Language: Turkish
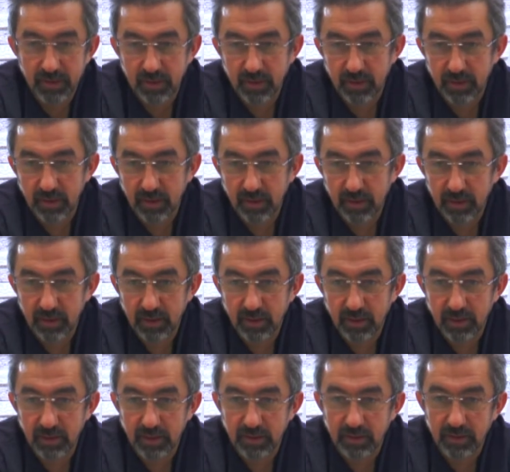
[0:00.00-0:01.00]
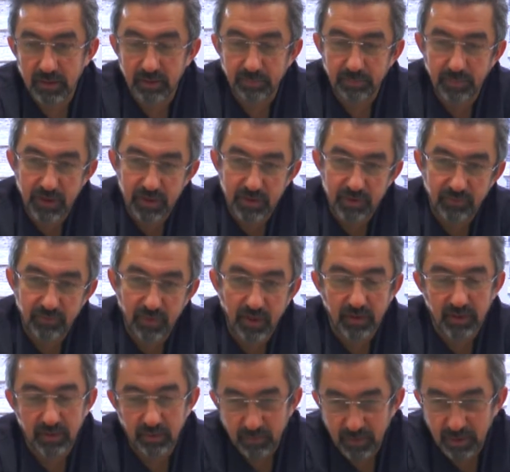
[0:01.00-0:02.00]
e, 45
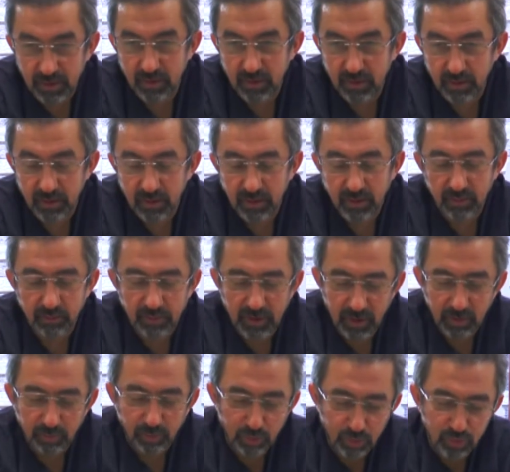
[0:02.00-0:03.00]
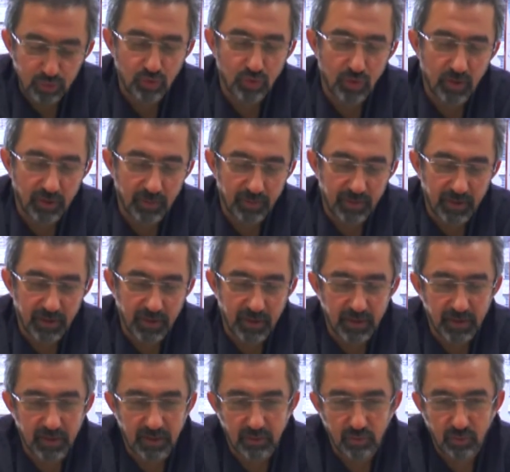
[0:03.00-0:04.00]
veya da e, menopoz dönemine
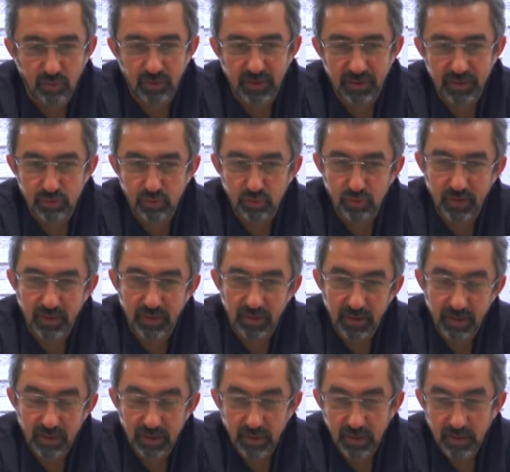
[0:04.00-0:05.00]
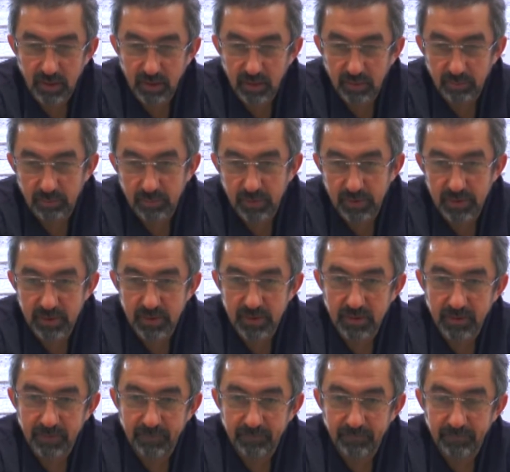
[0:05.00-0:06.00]
kadar olan sürede biz